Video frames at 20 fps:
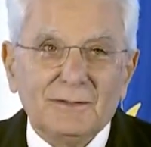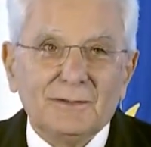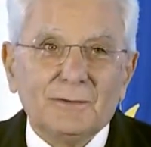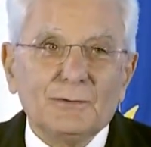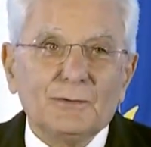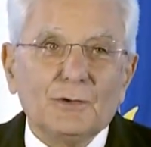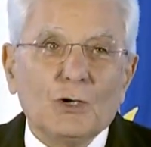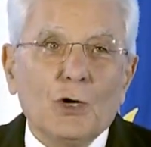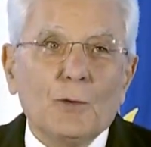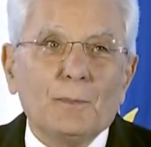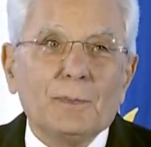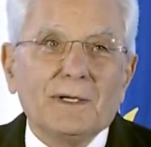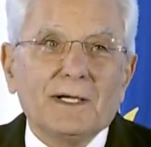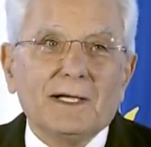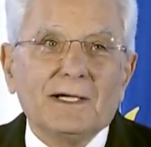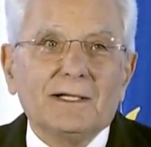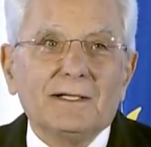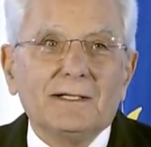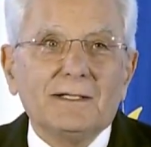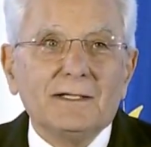
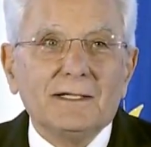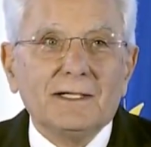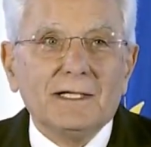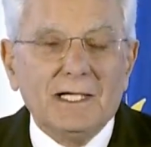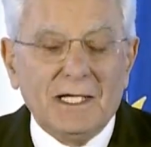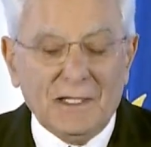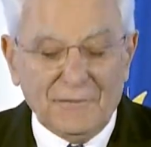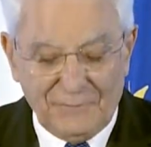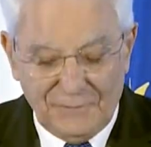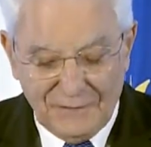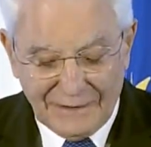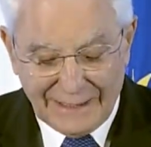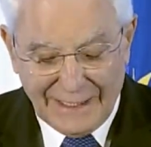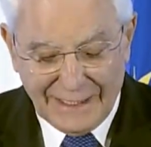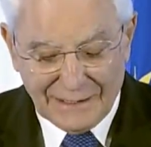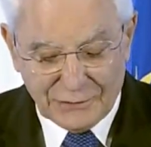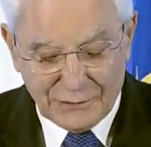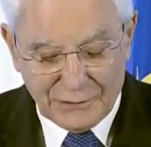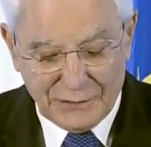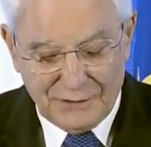Un'opera
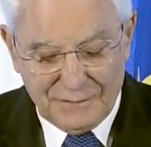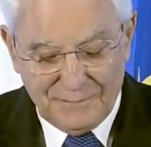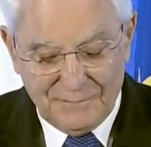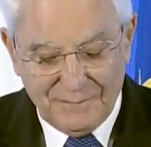efficace,